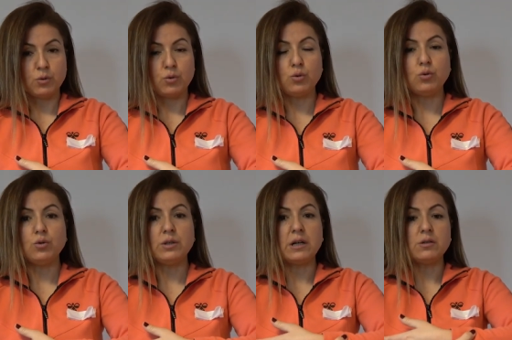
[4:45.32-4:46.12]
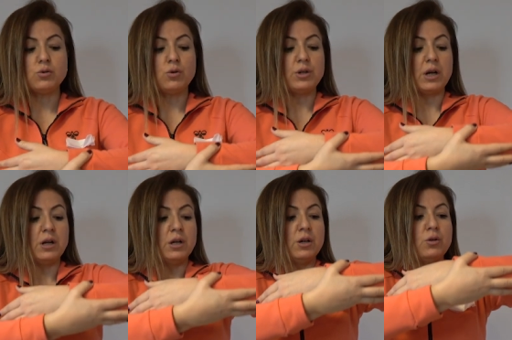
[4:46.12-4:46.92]
Tuttuktan
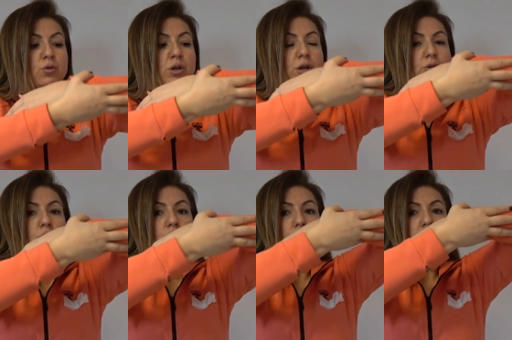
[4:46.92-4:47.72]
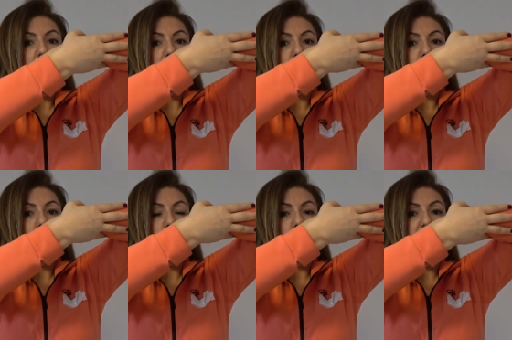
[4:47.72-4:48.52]
sonra yukarı doğru
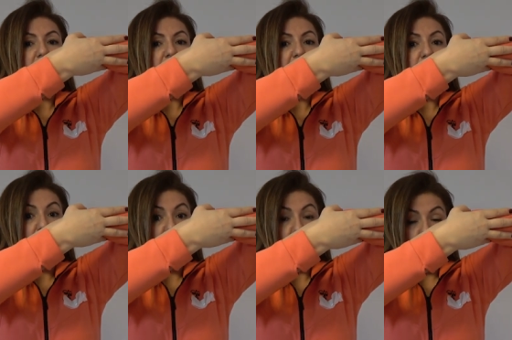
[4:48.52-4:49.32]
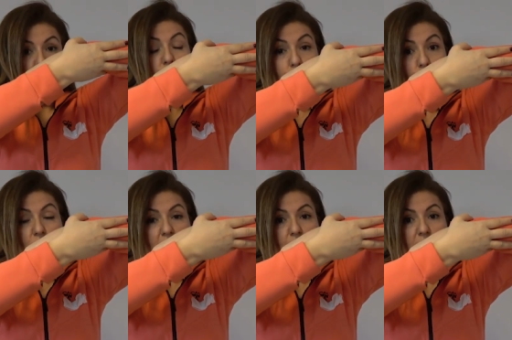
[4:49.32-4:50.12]
kaldırıyoruz 90 derece. Bu çok
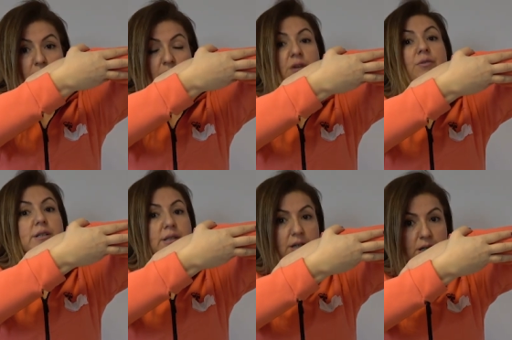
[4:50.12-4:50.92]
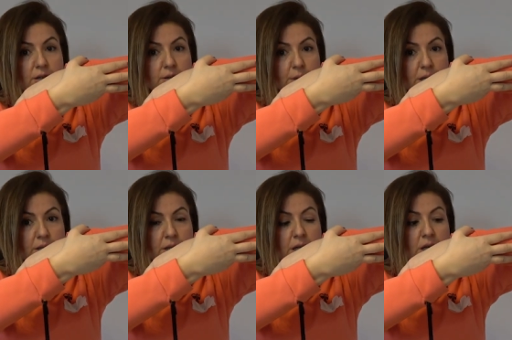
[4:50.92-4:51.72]
önemli. Daha fazla
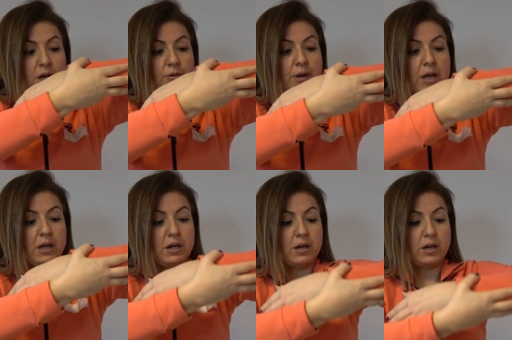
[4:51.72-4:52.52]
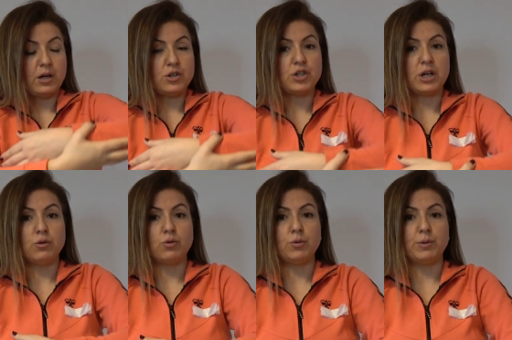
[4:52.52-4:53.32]
kaldırmayın. Ve
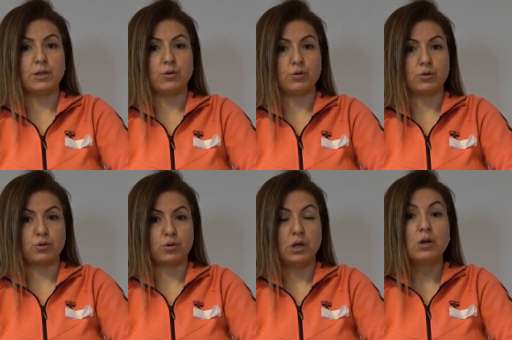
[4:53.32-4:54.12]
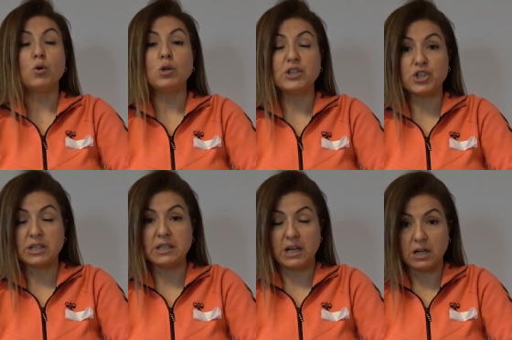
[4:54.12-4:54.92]
aşağıya doğru bırakıyoruz. Kol
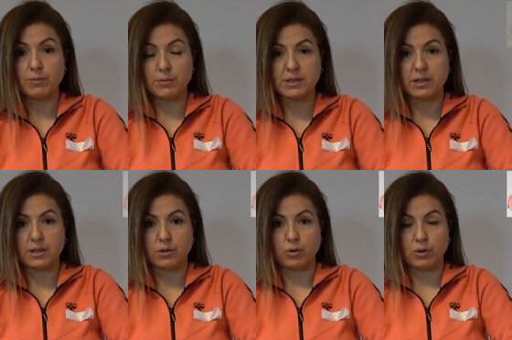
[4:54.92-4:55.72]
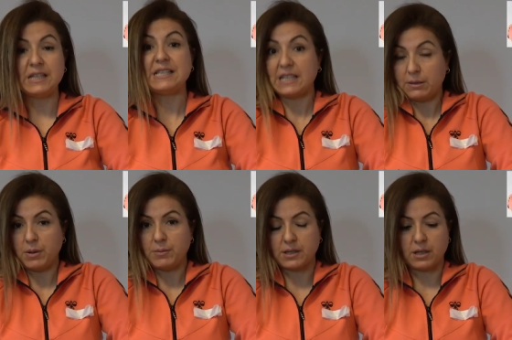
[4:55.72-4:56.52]
açıklığını almamız gerekiyor.
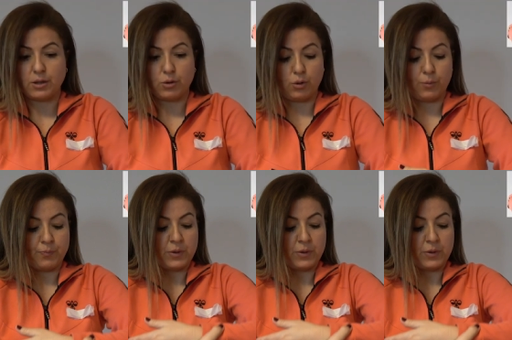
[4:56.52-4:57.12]
Hissetmemiz gerekiyor.